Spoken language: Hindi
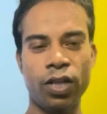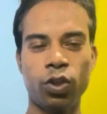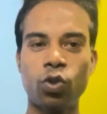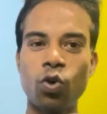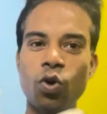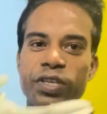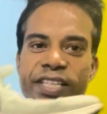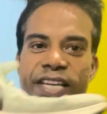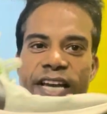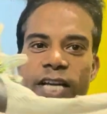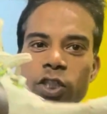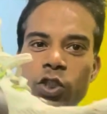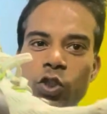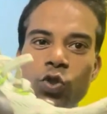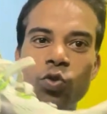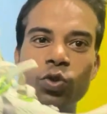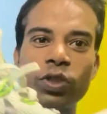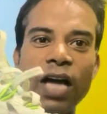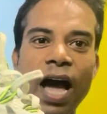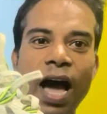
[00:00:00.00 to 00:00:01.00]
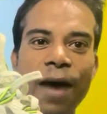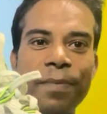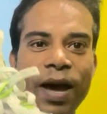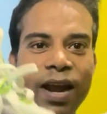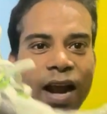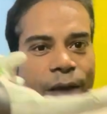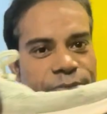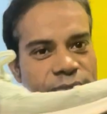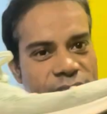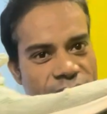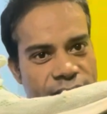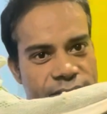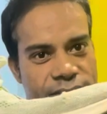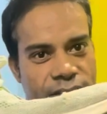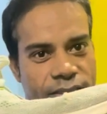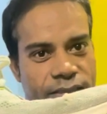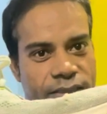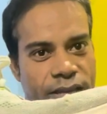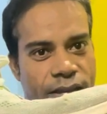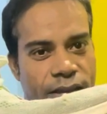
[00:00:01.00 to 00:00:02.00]
तो ये जूता आप आराम से ले
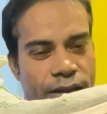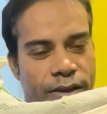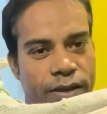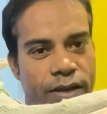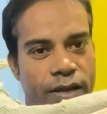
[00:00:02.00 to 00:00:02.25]
सकते हैं